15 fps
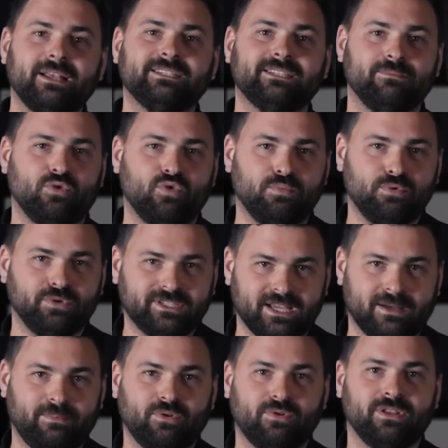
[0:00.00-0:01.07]
c'est beaucoup plus
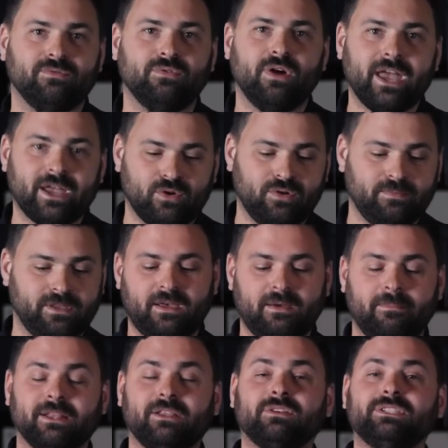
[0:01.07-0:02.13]
simple au niveau ergonomie.
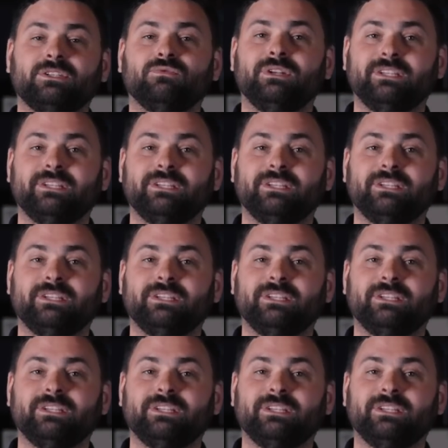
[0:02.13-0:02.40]
Maintenant, si vous